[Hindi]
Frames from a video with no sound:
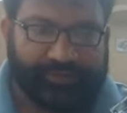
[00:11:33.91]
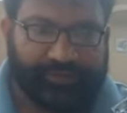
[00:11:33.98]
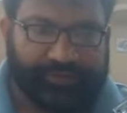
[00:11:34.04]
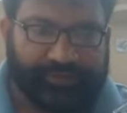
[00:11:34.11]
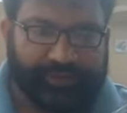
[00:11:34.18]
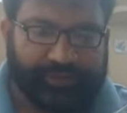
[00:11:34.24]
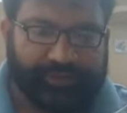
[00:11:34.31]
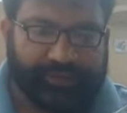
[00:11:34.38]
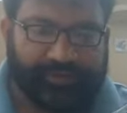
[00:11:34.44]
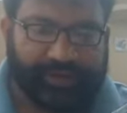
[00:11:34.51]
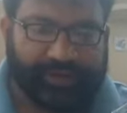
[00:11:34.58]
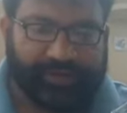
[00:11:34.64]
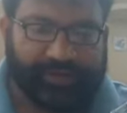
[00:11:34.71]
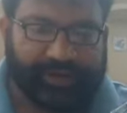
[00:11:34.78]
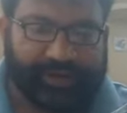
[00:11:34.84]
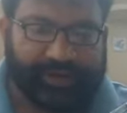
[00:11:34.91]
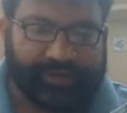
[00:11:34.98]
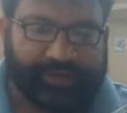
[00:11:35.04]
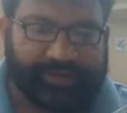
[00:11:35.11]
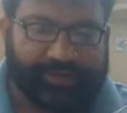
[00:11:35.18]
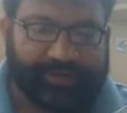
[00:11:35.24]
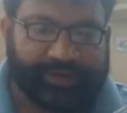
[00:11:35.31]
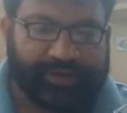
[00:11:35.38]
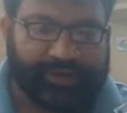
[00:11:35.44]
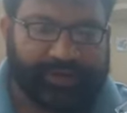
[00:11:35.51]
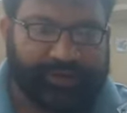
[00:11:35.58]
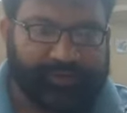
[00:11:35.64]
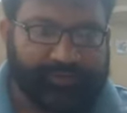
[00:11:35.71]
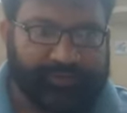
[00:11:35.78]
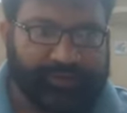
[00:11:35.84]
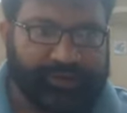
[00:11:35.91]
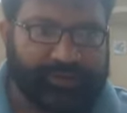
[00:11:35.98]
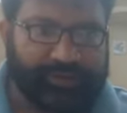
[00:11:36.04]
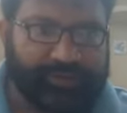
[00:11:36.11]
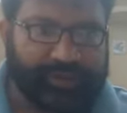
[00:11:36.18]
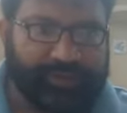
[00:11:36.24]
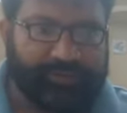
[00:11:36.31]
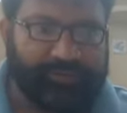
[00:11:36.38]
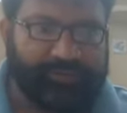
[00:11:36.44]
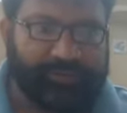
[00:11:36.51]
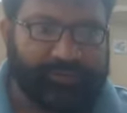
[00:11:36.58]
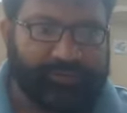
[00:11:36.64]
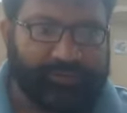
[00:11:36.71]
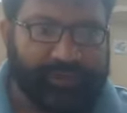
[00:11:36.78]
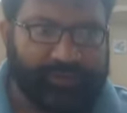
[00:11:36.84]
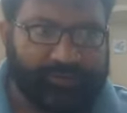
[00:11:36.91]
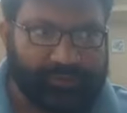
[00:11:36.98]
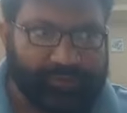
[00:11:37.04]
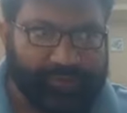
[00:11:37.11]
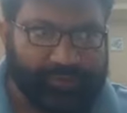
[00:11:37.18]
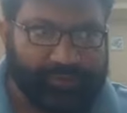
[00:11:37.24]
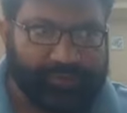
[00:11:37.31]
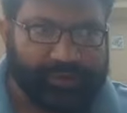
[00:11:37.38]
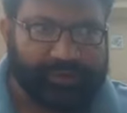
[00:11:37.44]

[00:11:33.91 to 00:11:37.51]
चश्मदीद गवाह ये कह देता है कि उसने तमाम वकूआ ख़ुद